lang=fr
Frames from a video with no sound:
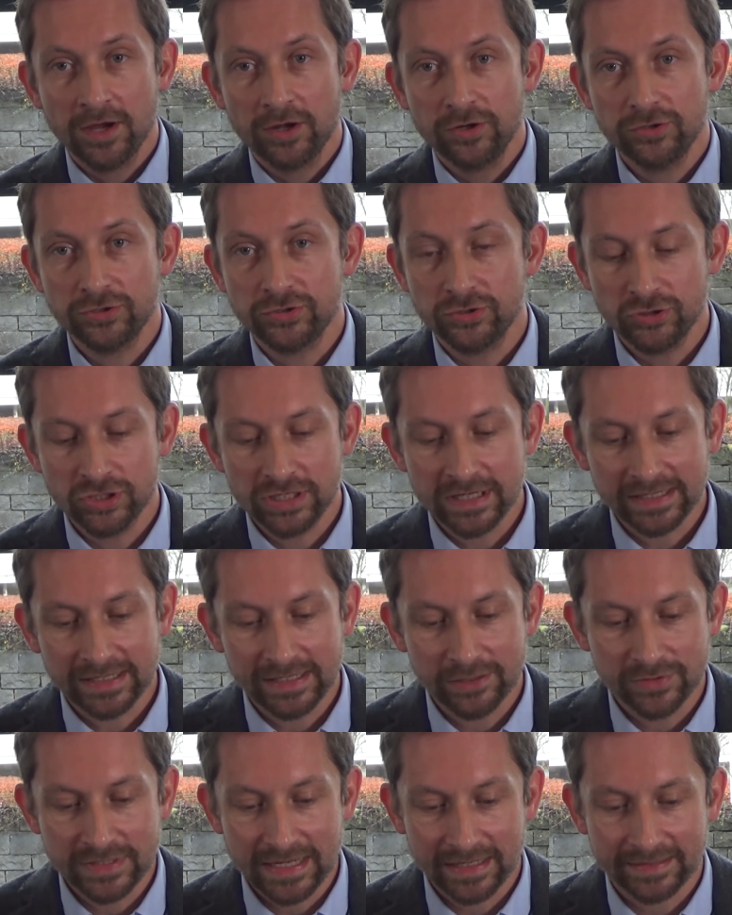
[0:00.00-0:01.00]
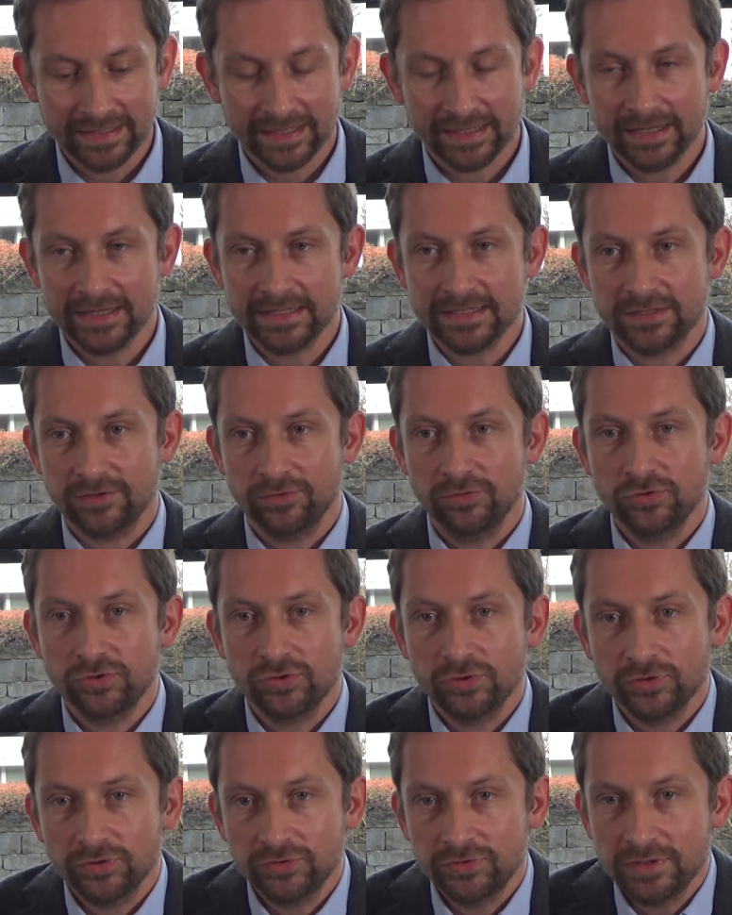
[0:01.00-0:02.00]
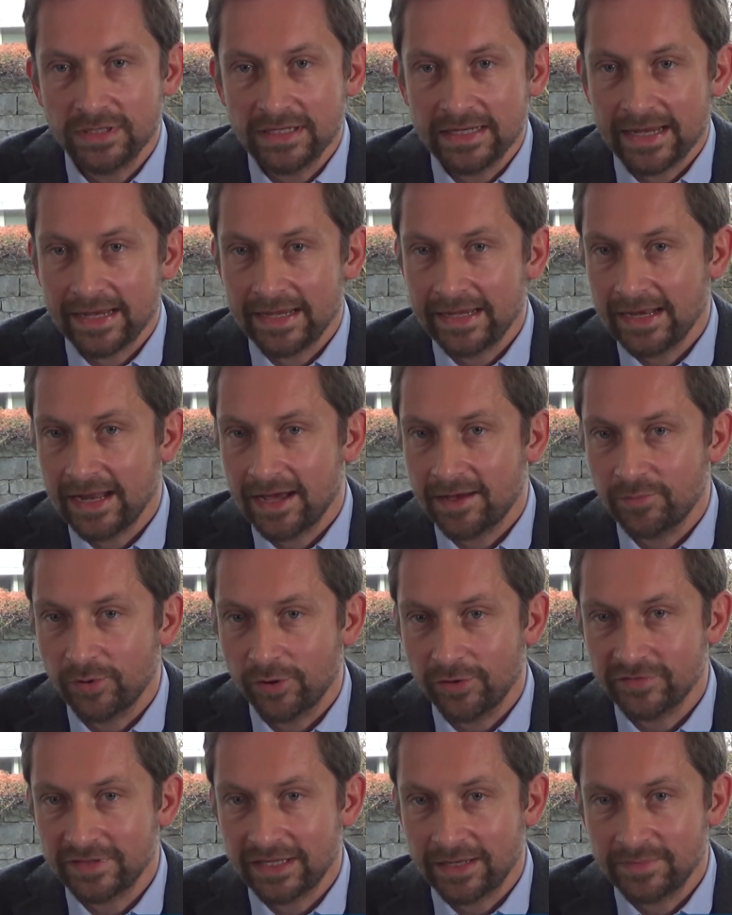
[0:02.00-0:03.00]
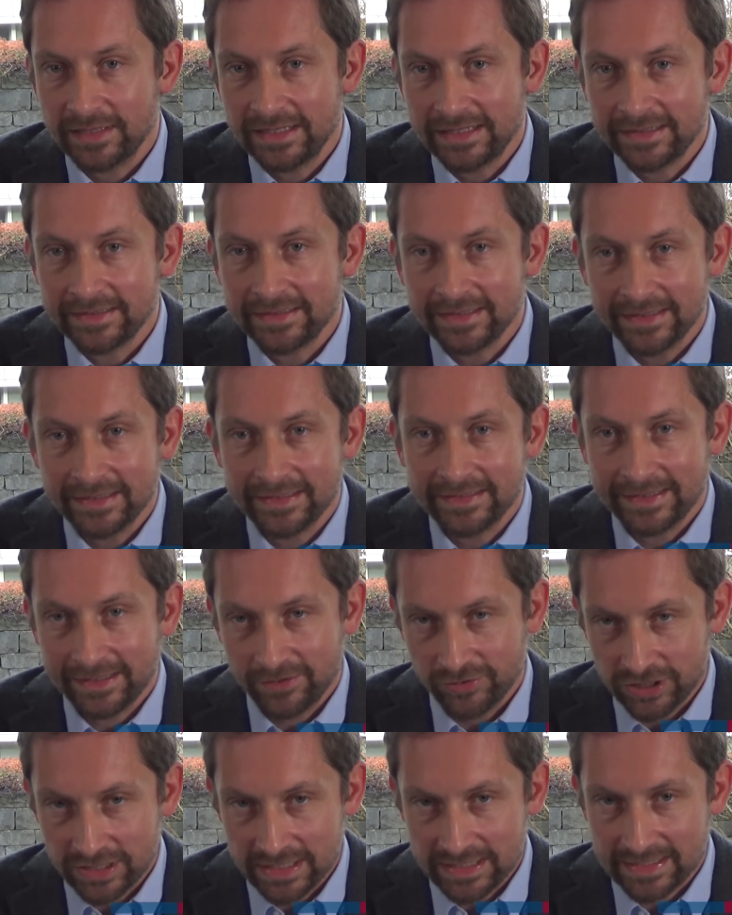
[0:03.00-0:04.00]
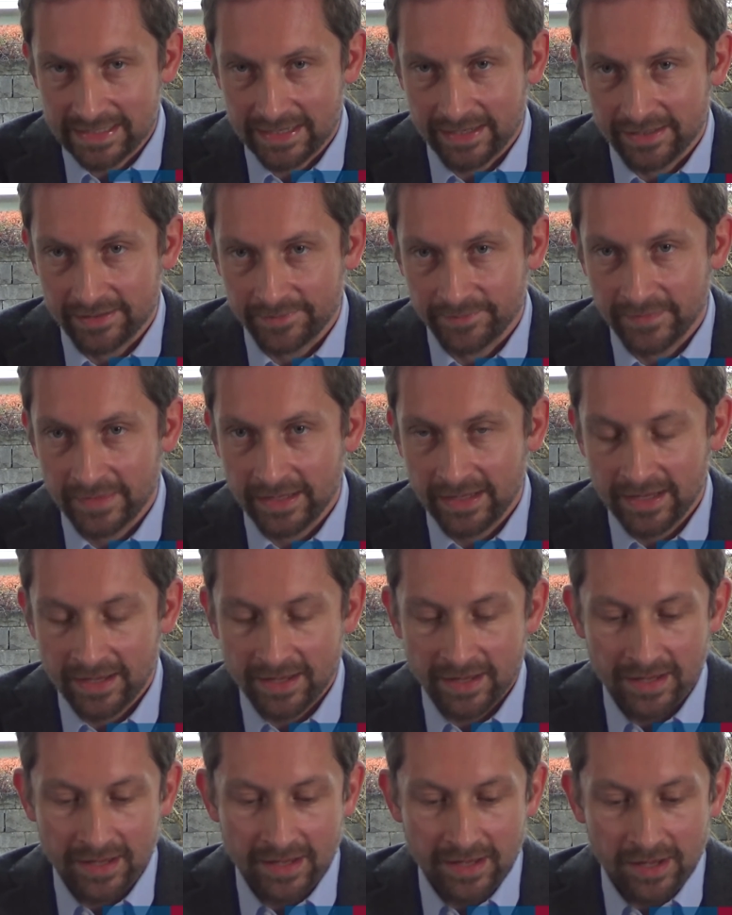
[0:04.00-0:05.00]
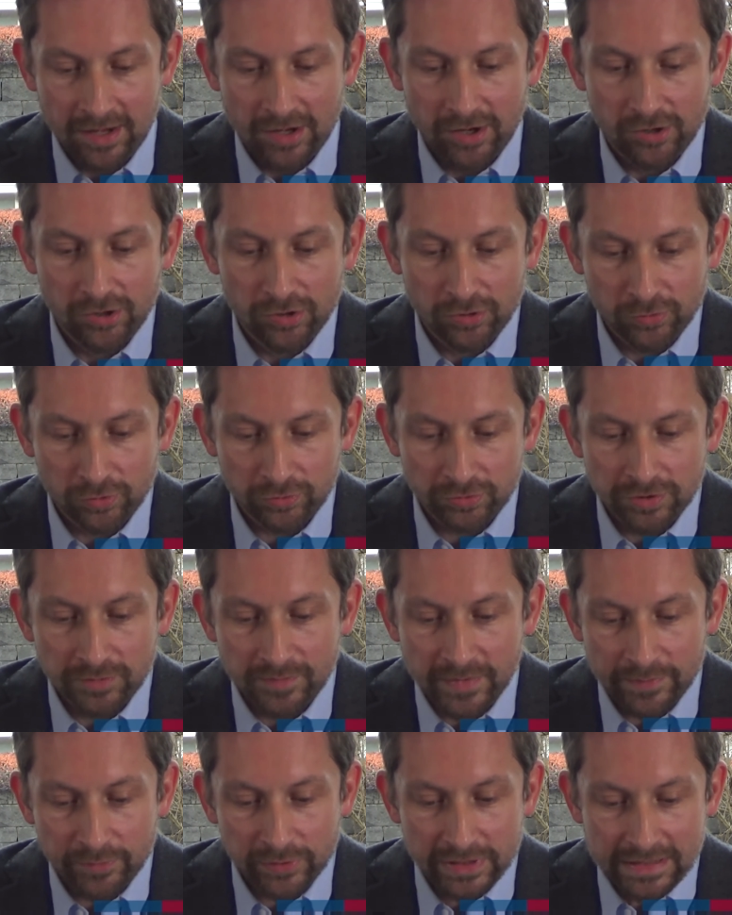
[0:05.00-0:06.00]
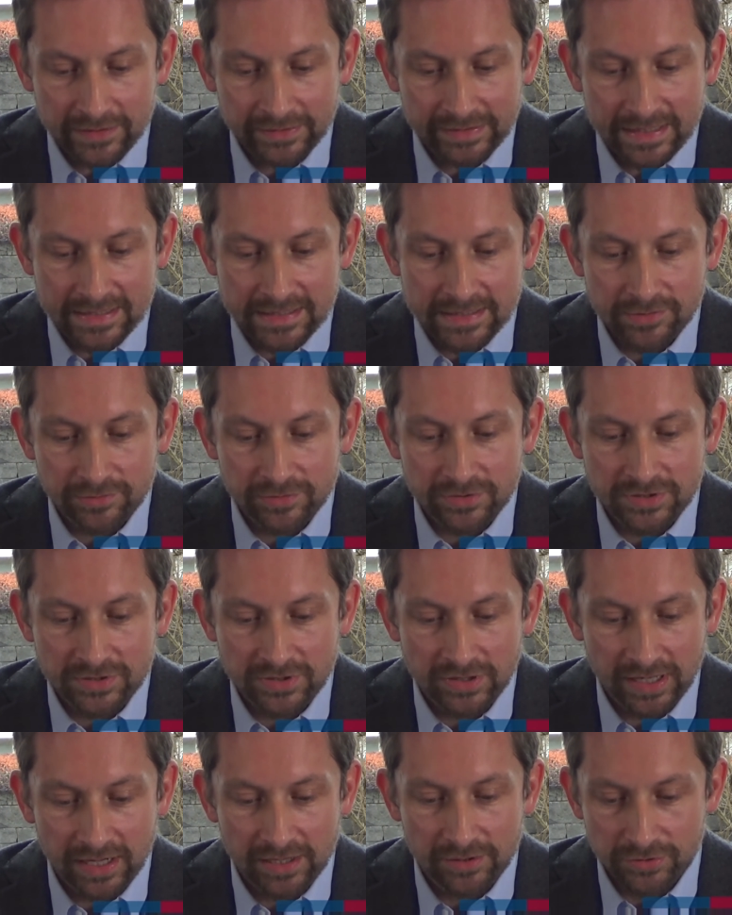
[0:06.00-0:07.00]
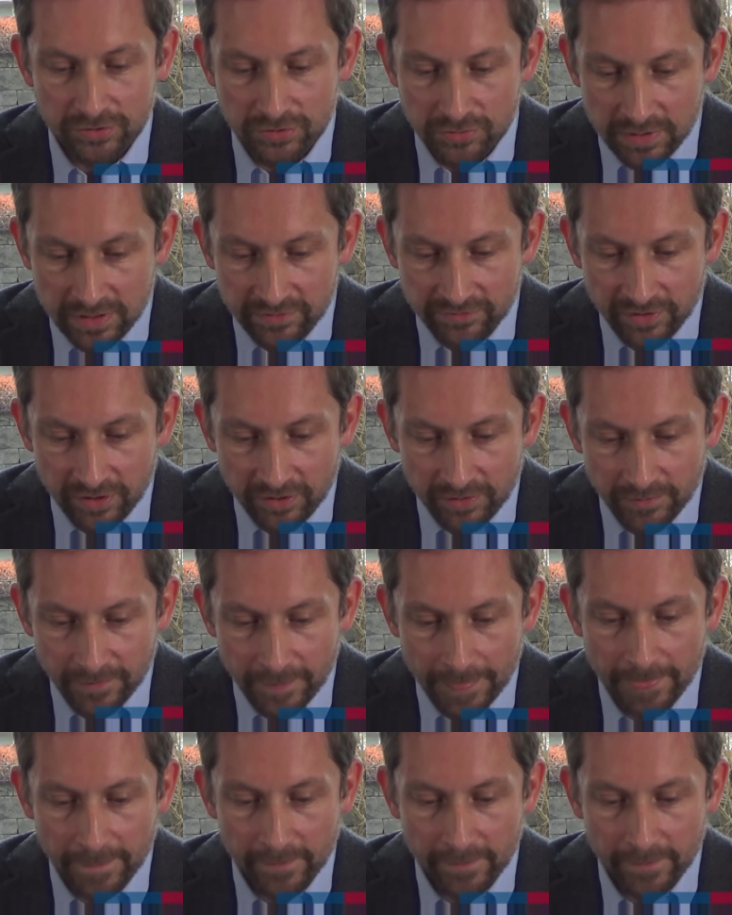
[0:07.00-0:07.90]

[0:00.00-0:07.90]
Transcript: Le sujet qui nous intéresse aujourd'hui est la brevetabilité des logiciels. Le contenu de ma présentation sera le suivant.